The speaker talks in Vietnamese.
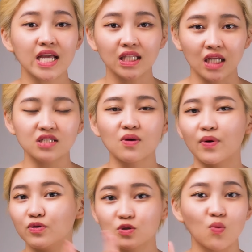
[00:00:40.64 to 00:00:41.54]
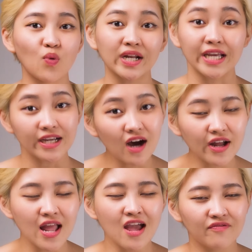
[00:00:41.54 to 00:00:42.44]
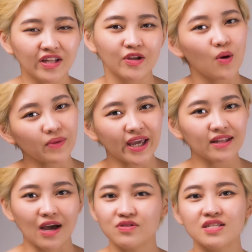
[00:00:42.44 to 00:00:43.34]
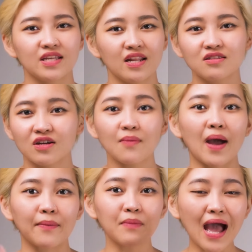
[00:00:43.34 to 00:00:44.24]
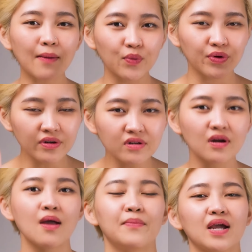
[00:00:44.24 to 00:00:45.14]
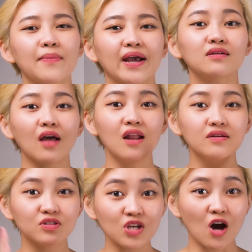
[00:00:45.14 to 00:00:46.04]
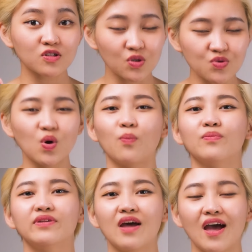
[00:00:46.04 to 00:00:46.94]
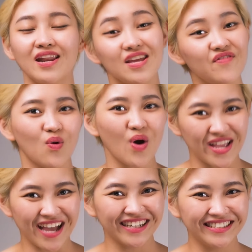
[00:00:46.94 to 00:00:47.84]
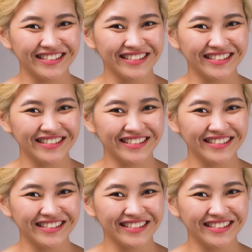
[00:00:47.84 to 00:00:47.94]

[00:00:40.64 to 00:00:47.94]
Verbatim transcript: yên tĩnh cho mọi người xung quanh nghỉ ngơi vậy thì hôm nay thảo chia sẻ đến cho các bạn ba mùi hương mà các bạn có thể lựa chọn sử dụng để đi về quê nhé